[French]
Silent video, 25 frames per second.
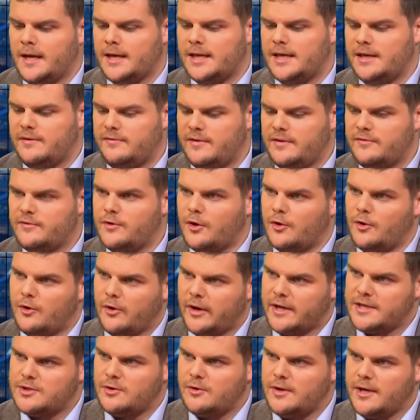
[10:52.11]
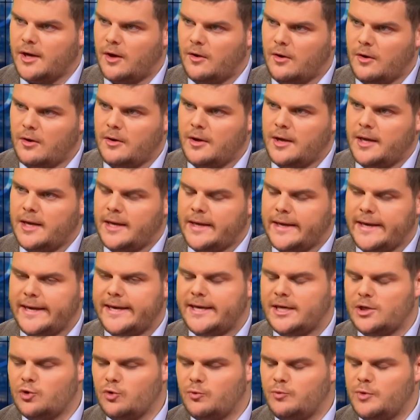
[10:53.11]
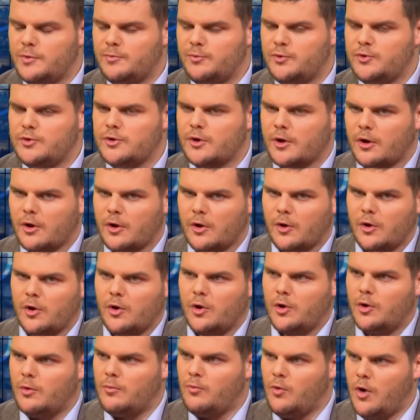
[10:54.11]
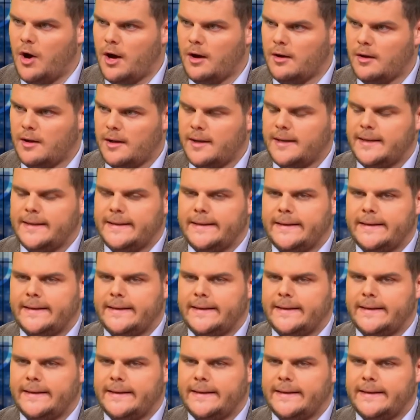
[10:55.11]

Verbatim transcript: qui vivent dans le nord-est de l'Iran et qui, depuis plusieurs euh, mois,